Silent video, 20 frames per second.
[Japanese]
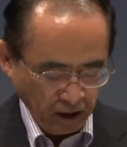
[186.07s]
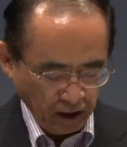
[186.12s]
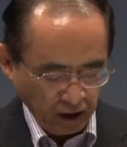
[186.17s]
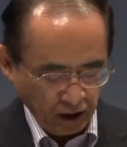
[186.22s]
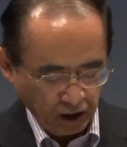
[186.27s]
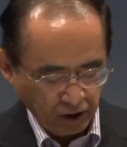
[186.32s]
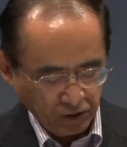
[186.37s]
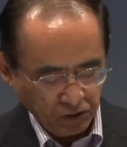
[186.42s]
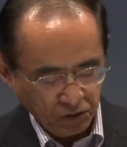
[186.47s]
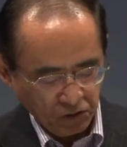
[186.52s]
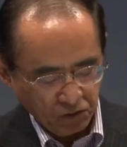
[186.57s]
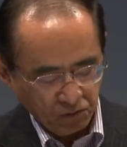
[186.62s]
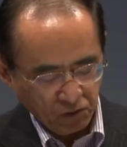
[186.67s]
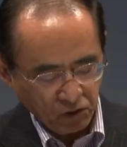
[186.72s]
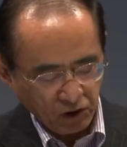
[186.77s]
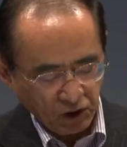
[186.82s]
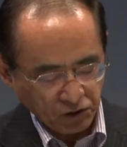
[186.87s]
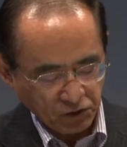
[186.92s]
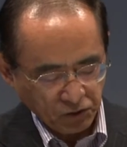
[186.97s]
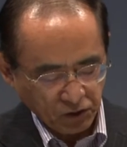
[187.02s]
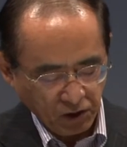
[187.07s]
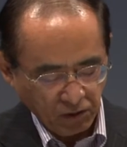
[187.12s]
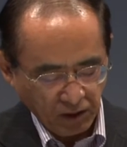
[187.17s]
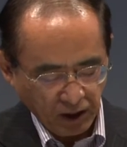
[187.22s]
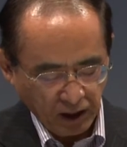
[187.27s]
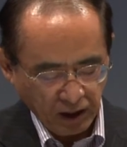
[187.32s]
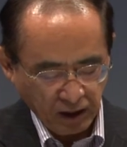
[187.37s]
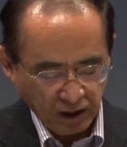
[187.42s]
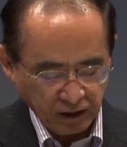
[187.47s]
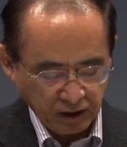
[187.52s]
あの文科省で
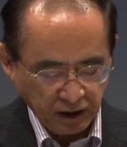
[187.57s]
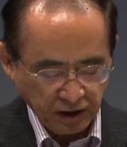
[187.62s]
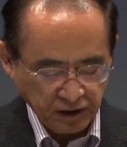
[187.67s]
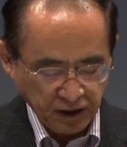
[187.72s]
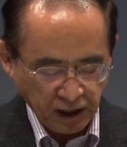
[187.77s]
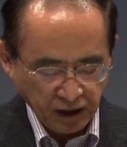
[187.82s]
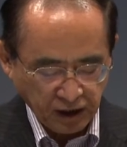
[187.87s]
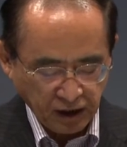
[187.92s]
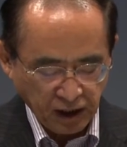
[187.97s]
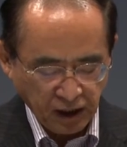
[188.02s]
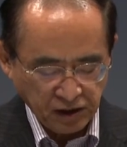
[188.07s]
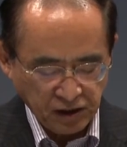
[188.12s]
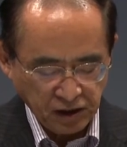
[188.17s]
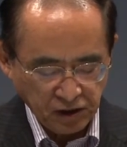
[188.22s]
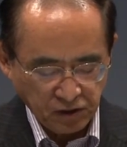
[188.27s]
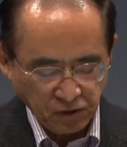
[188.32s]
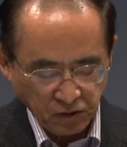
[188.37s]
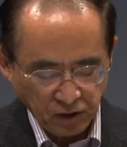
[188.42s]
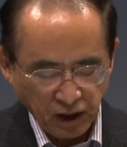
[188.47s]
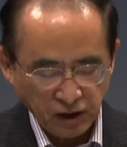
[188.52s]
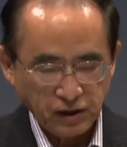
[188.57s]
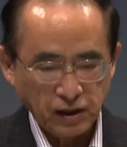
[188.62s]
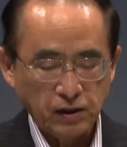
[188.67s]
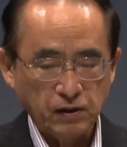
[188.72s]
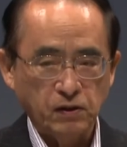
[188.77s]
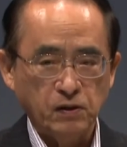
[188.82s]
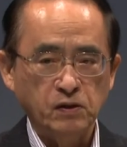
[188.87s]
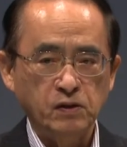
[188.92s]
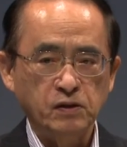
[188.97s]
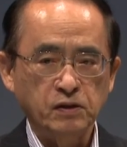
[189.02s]
は現在新しい教育課程
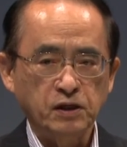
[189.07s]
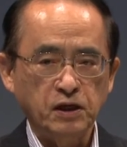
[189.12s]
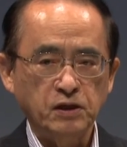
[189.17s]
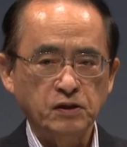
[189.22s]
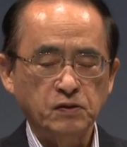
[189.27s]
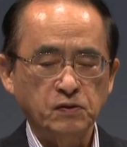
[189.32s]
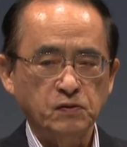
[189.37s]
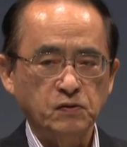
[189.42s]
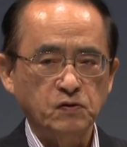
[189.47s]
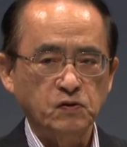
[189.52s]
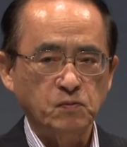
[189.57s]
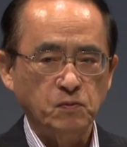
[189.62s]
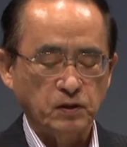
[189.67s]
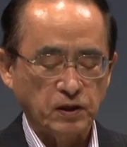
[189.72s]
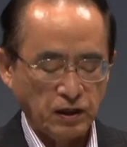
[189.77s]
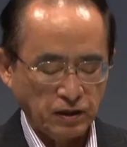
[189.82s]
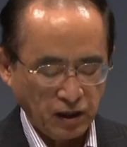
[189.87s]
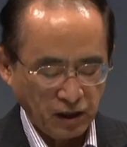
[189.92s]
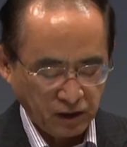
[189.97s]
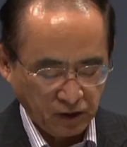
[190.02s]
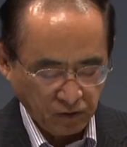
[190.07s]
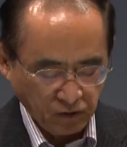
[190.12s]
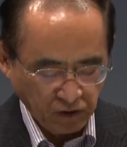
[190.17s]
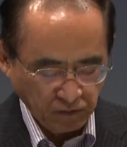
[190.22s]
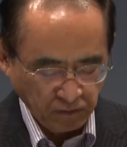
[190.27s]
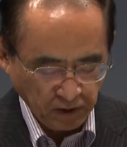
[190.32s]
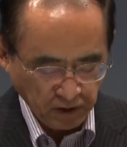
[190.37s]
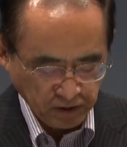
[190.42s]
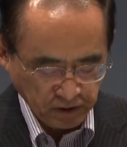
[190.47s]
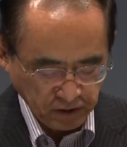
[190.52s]
の検討等もなされてお
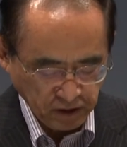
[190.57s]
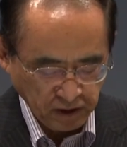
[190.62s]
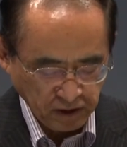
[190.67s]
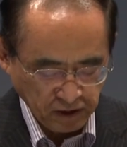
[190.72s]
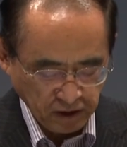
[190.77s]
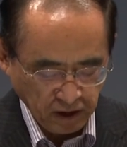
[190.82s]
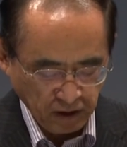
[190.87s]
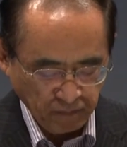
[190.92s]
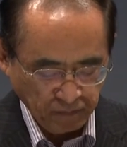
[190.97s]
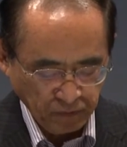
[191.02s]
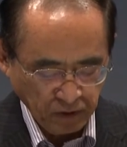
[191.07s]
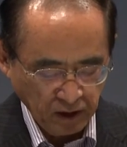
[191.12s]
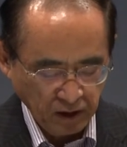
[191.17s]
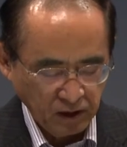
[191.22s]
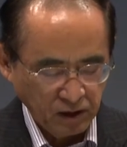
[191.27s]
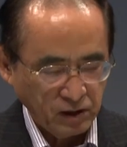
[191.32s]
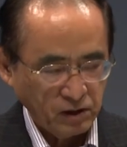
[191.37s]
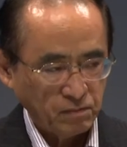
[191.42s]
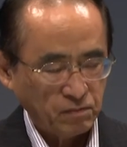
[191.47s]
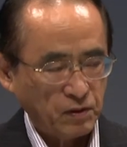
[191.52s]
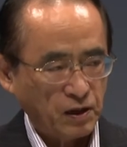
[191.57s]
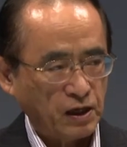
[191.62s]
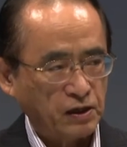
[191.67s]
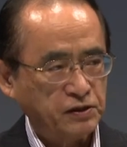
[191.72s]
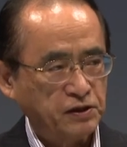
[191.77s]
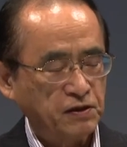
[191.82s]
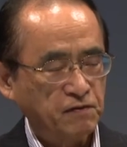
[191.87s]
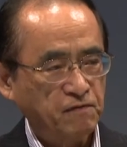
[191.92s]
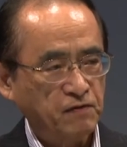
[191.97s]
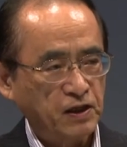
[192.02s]
りますしですね、まあ、
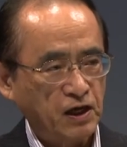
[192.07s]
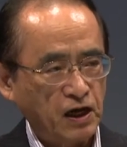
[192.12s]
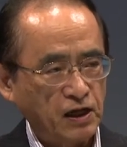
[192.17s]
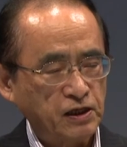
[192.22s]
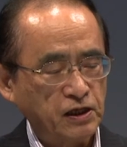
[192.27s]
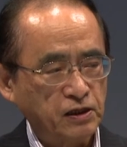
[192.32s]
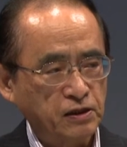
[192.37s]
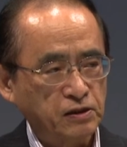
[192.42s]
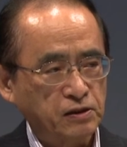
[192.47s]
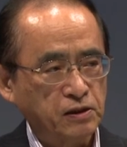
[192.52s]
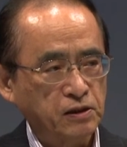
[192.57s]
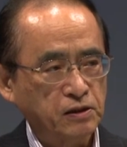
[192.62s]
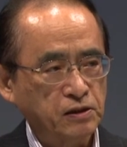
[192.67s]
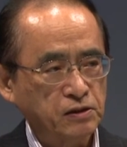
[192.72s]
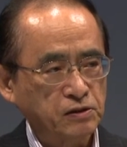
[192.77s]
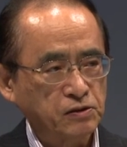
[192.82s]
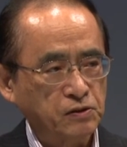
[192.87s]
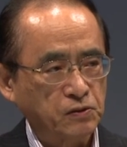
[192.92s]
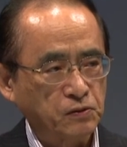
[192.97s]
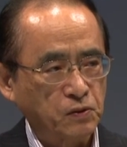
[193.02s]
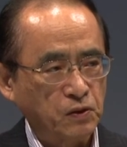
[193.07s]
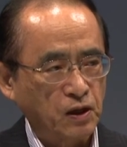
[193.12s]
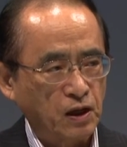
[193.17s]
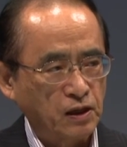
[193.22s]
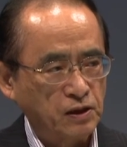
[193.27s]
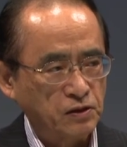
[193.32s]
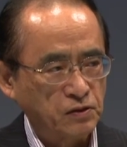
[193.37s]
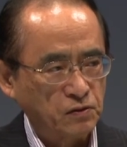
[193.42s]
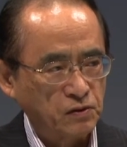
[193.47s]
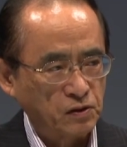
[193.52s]
アクティブラーニングということ
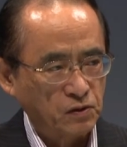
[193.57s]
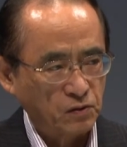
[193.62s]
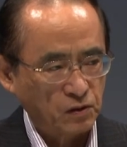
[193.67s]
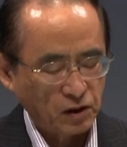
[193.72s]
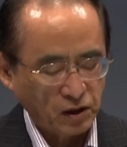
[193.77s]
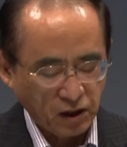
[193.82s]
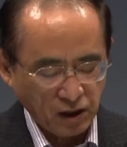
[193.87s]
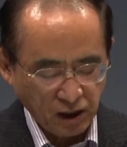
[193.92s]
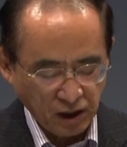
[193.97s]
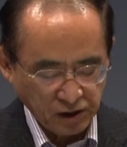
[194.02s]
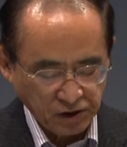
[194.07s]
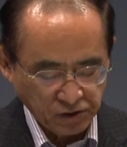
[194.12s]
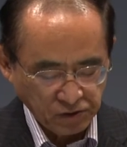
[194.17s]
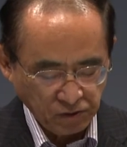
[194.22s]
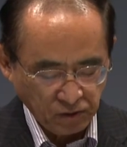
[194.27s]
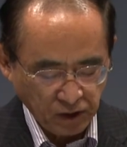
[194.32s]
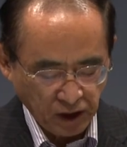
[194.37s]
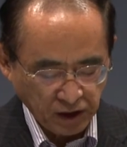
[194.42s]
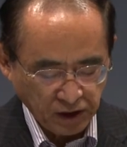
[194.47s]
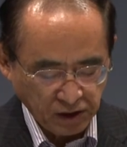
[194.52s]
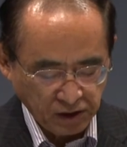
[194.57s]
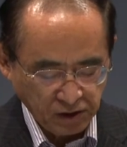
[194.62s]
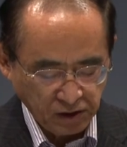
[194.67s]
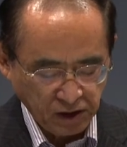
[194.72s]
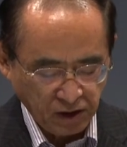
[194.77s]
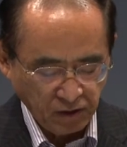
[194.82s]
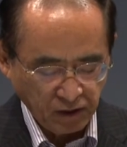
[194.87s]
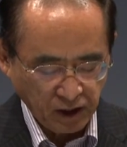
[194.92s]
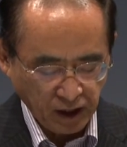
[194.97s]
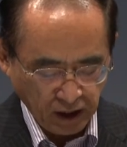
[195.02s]
が非常にこれから重要になってくる
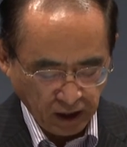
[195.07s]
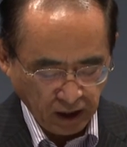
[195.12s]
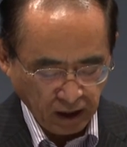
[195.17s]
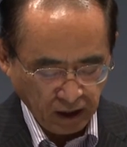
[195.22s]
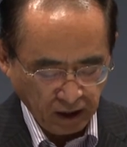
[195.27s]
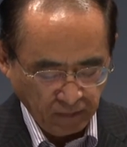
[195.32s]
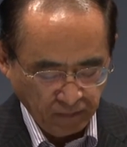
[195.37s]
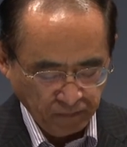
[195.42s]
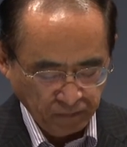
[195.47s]
んではないか